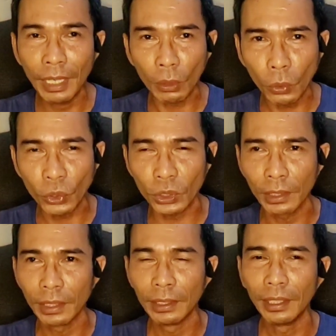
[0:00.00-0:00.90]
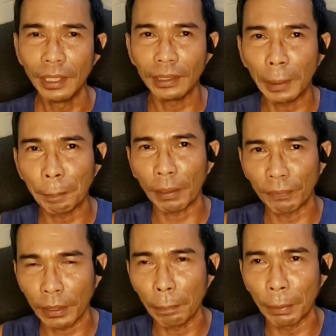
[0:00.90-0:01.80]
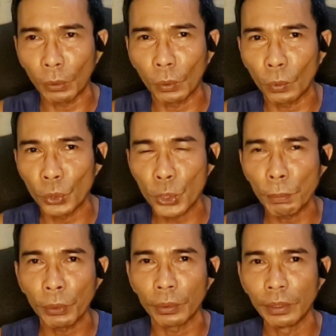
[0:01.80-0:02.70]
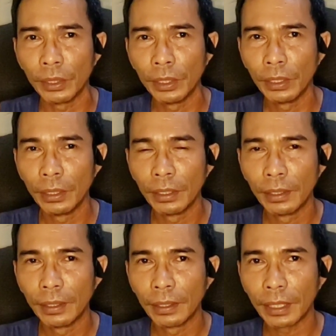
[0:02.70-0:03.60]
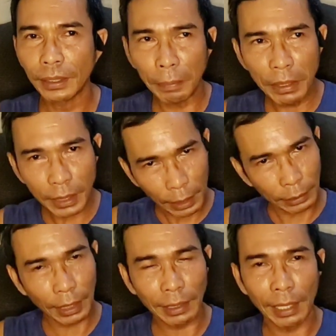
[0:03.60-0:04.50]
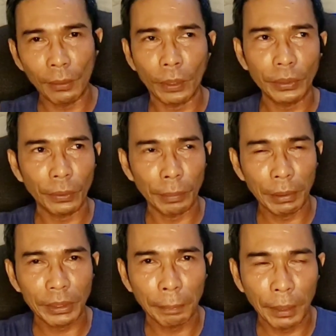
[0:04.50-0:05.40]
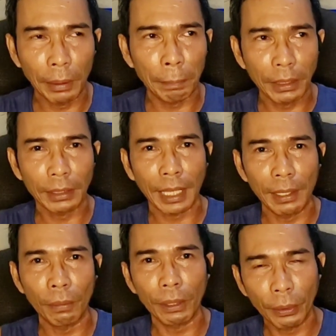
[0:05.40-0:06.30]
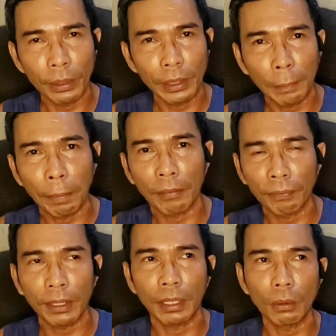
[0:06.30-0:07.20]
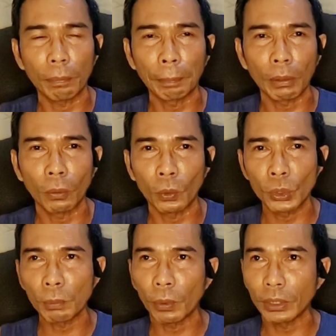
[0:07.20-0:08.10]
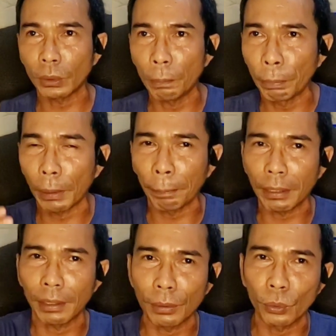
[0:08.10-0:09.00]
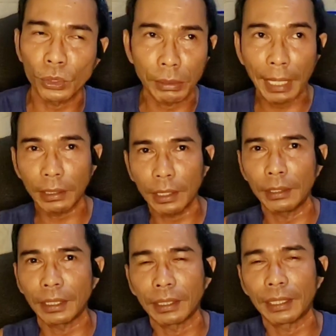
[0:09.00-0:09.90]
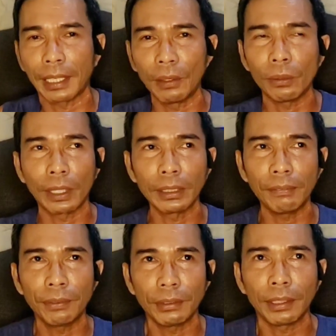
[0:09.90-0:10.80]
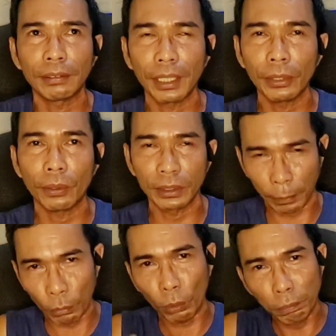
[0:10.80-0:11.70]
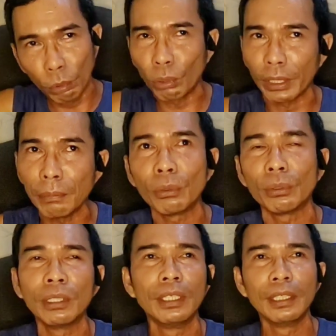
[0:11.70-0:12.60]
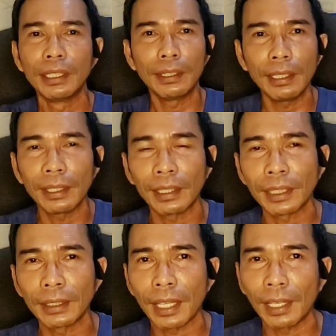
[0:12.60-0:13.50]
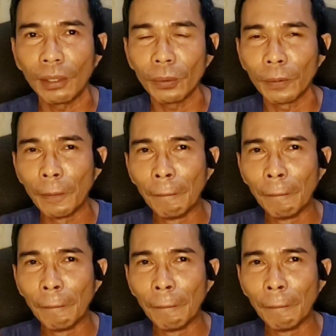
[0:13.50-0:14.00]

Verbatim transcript: na coach. Hindi perfect ang pagko-coach mo. Kasi minsan natatalo kayo. Ibig sabihin, pag natalo kayo, hindi perfect ang pagko-coach mo. Kasi kung perfect ang coach, lagi kayong nananalo. Undefeated kayo. Sa buong buhay mo, hindi ka natatalo.